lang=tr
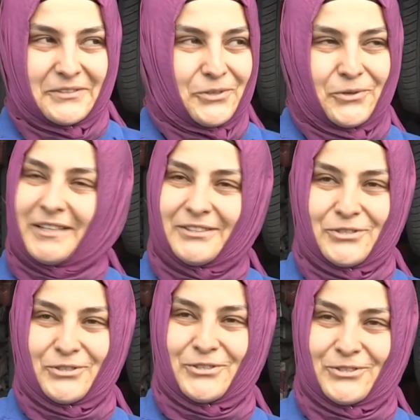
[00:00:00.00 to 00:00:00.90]
Yo
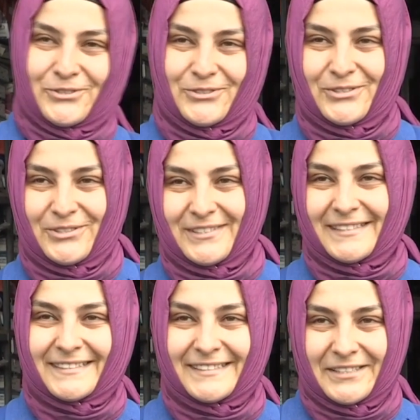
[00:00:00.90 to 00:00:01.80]
alışıyorsunuz.
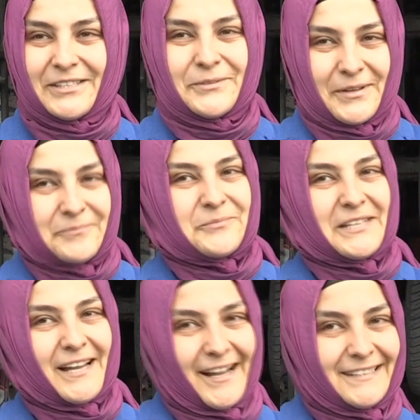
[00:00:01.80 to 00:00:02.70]
İlk
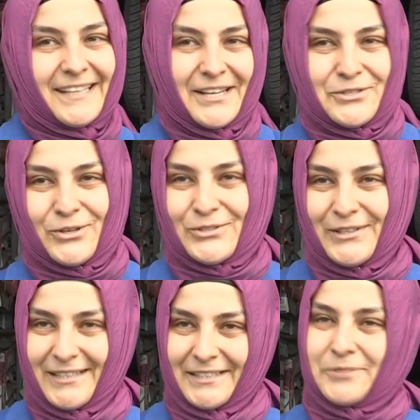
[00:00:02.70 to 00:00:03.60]
bir 6 ay çok
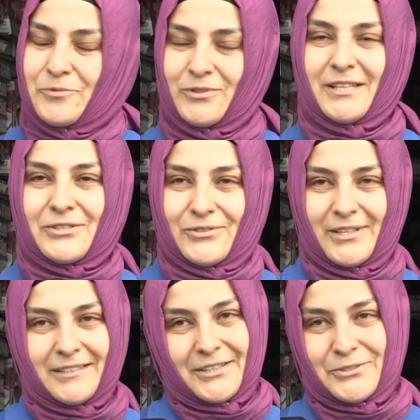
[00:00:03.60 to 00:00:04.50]
zorlandım. Bundan
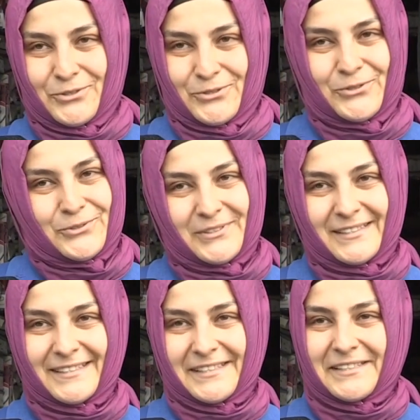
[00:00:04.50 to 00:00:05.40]
sonra Allah'a çok şükür
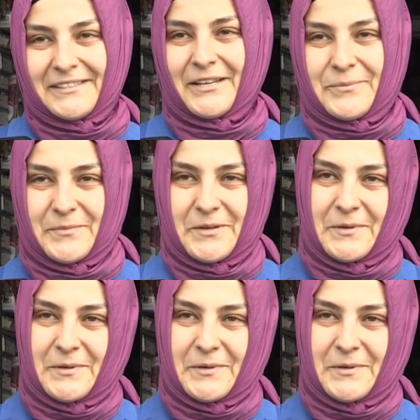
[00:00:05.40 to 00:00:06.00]
yapmaya